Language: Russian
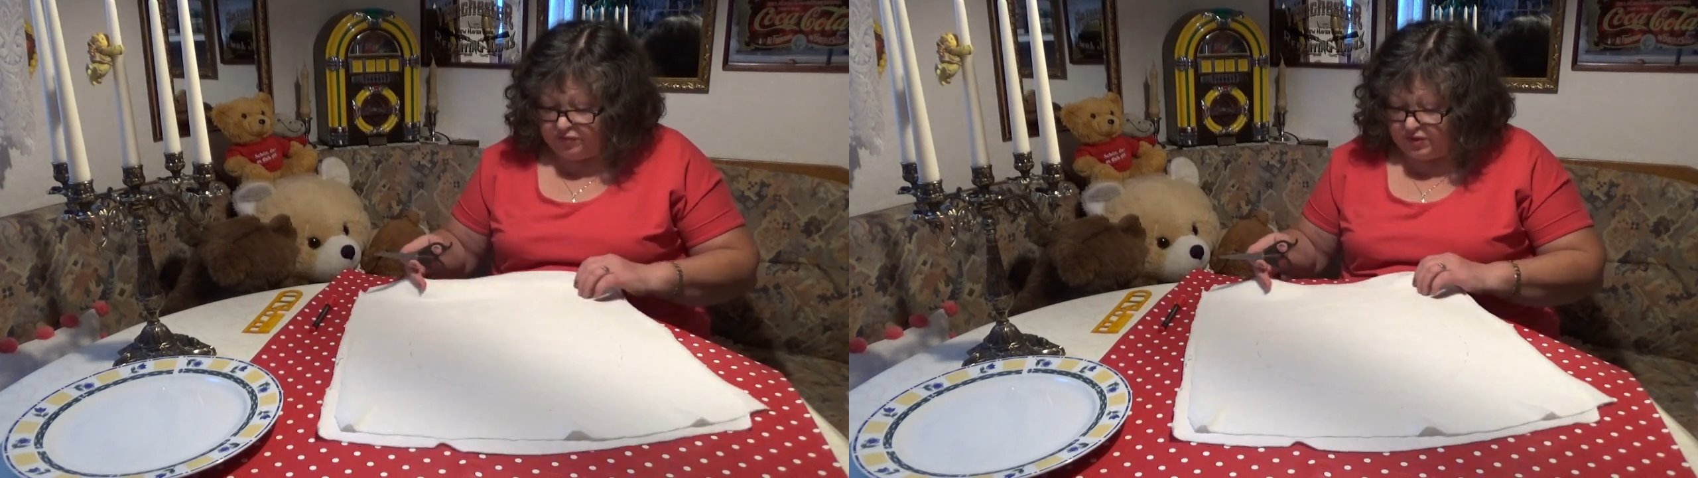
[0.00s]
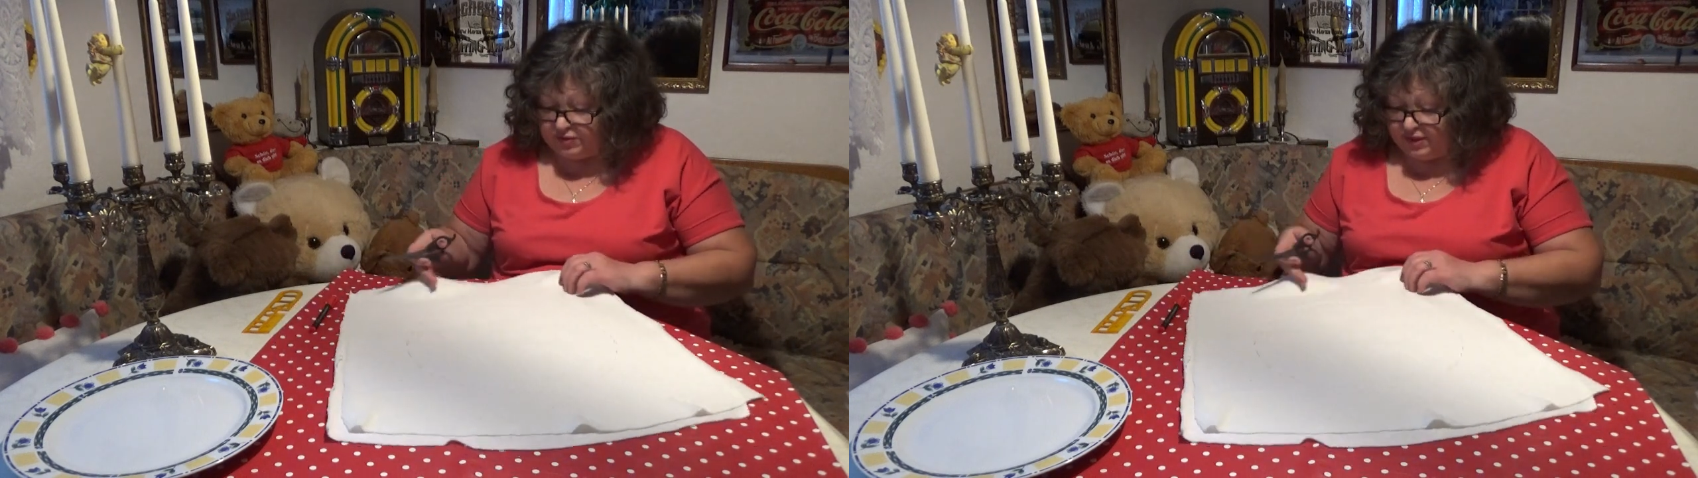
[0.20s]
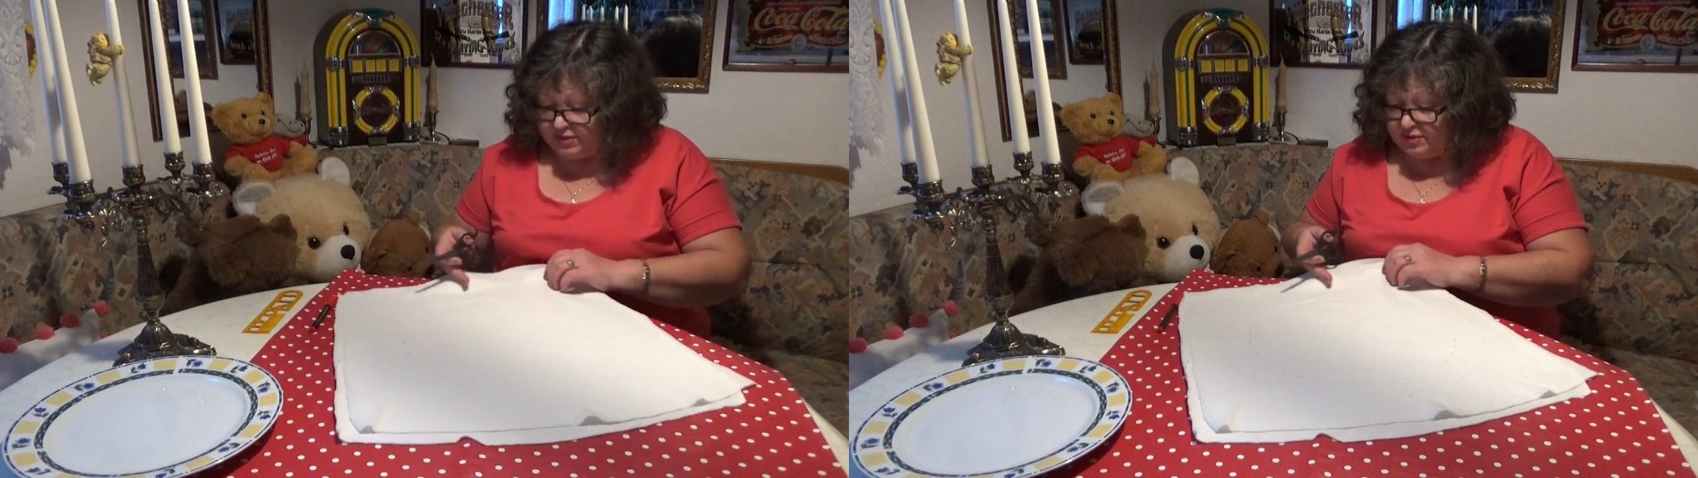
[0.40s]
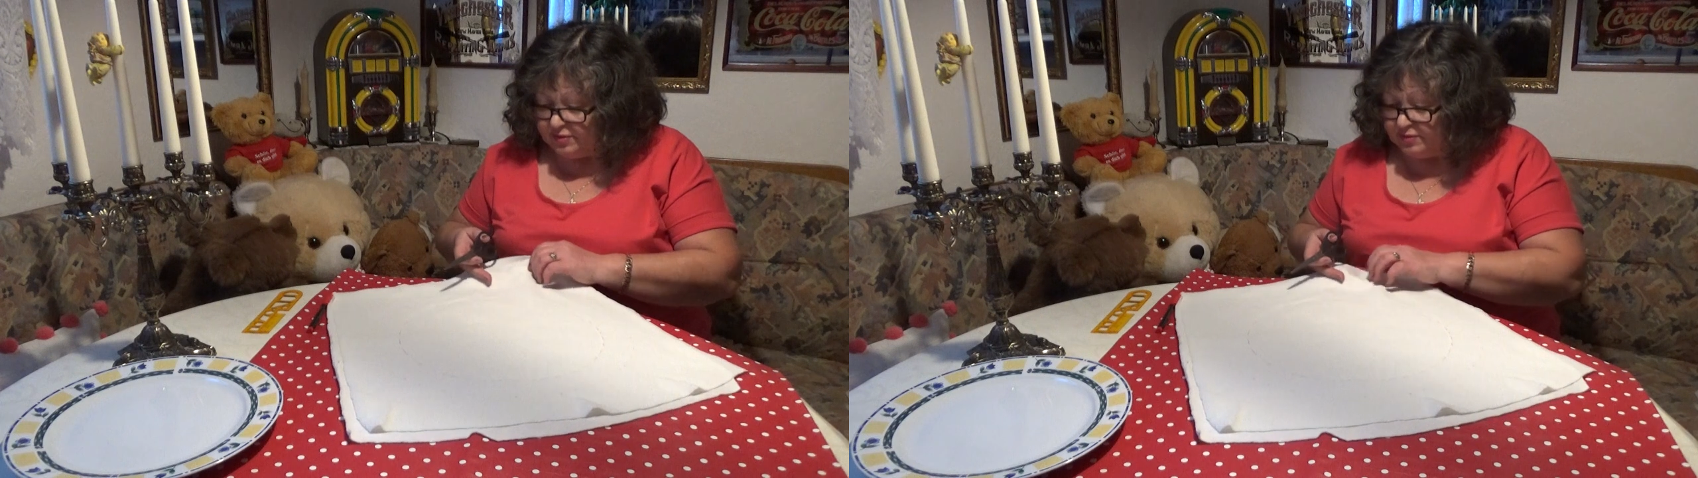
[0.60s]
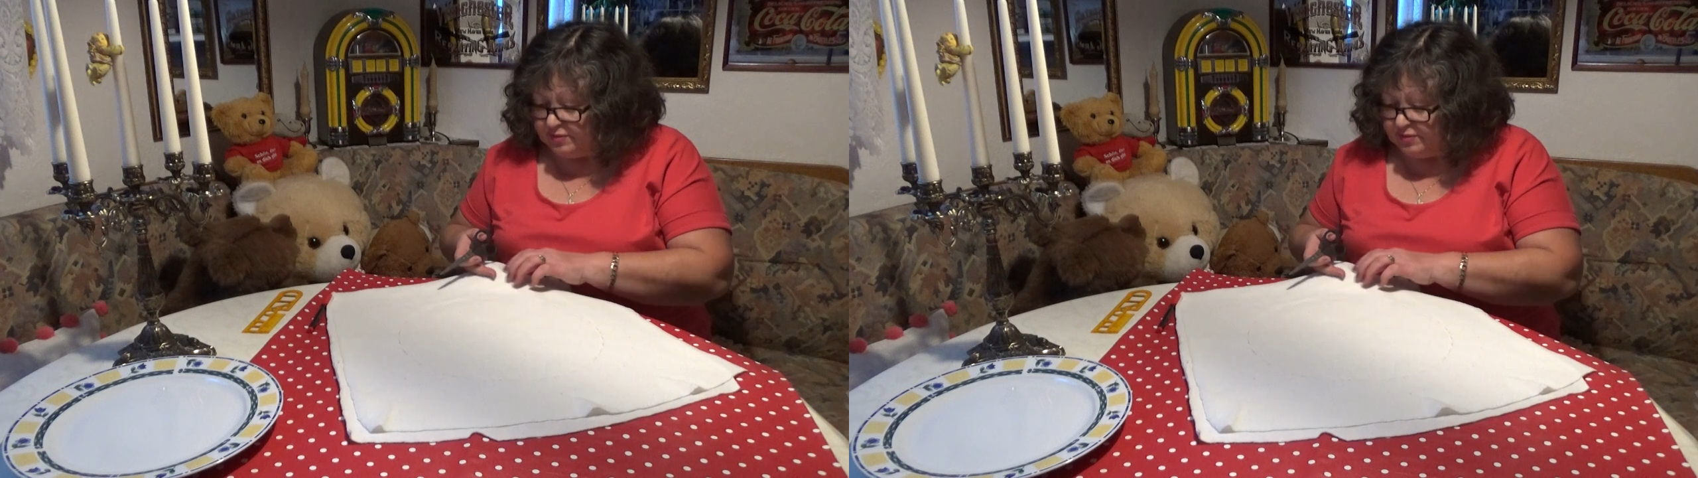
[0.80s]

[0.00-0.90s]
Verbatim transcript: вырезать